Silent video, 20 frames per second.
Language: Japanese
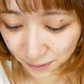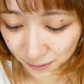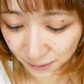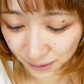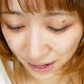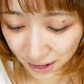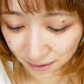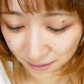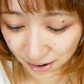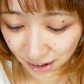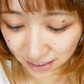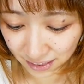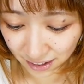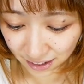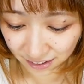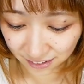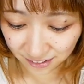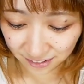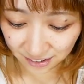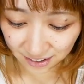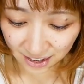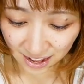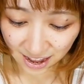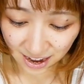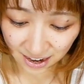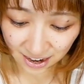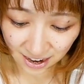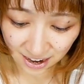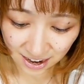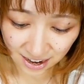これ私
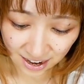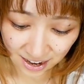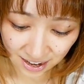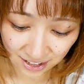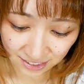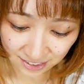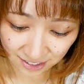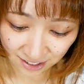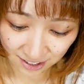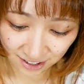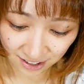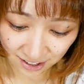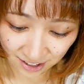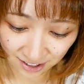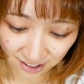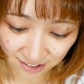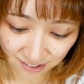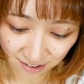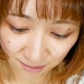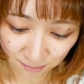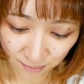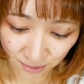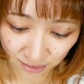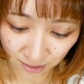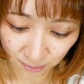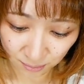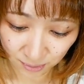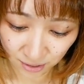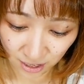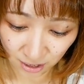霊感あったらあれじゃんま
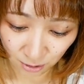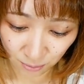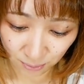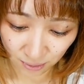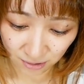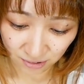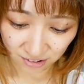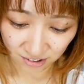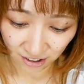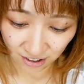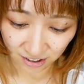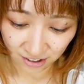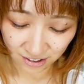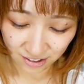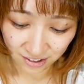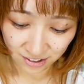た胸呼べるじゃん